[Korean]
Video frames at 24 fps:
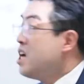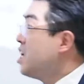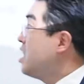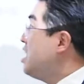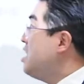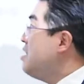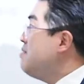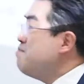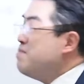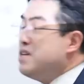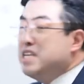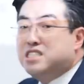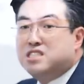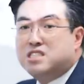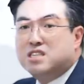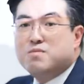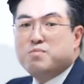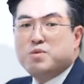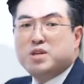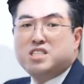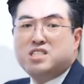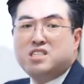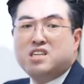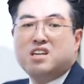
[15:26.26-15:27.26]
이
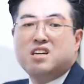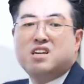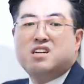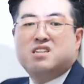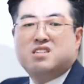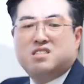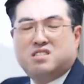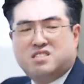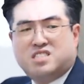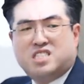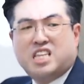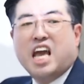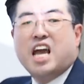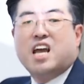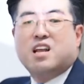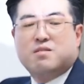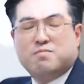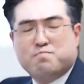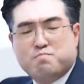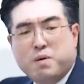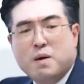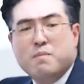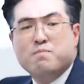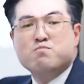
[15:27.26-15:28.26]
미쯔비시를
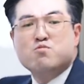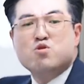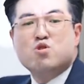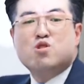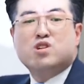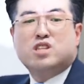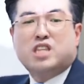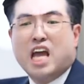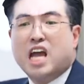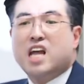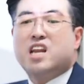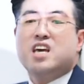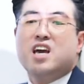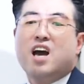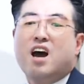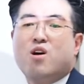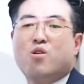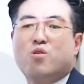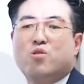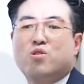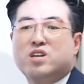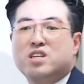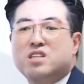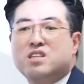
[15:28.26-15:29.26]
대, 법률
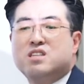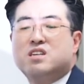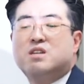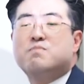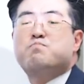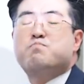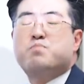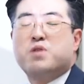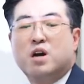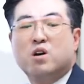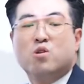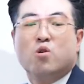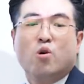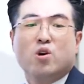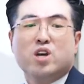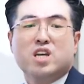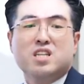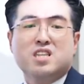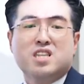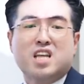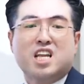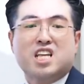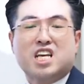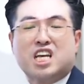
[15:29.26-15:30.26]
대리하고 있는
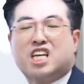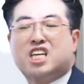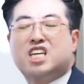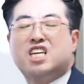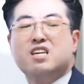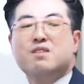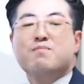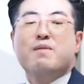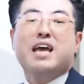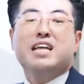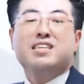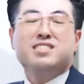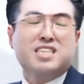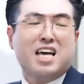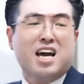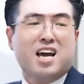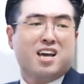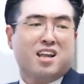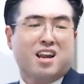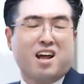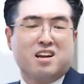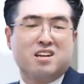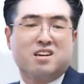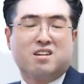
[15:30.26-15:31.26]
변호인단이
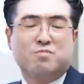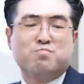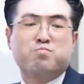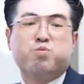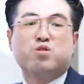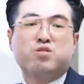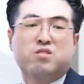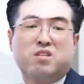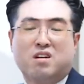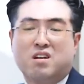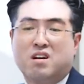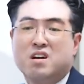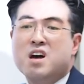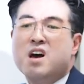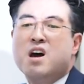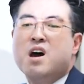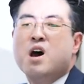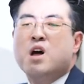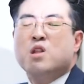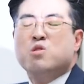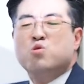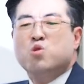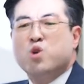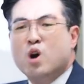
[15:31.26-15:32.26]
김앤장이라는 것부터
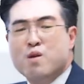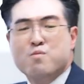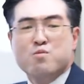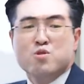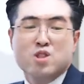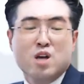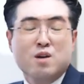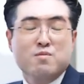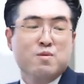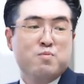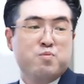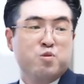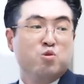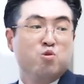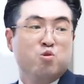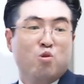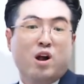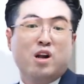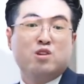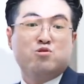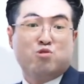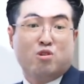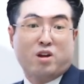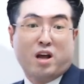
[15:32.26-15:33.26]
너무너무
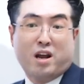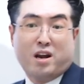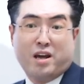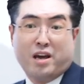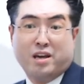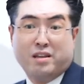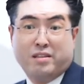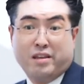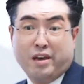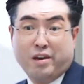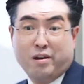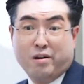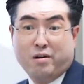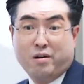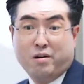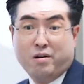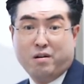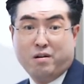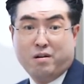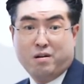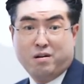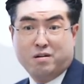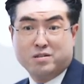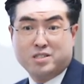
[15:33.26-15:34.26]
분노할 줄 알아야
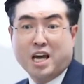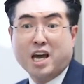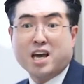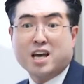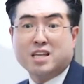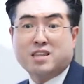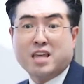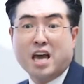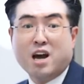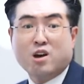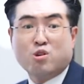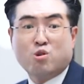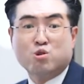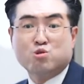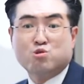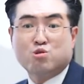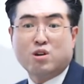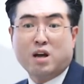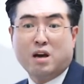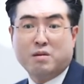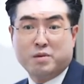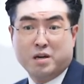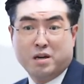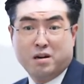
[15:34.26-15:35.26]
돼요 자기가 대학
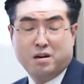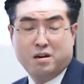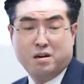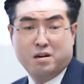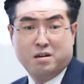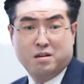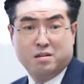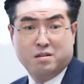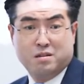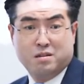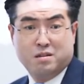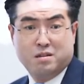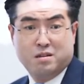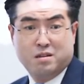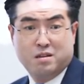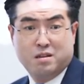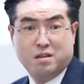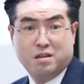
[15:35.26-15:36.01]
교수라면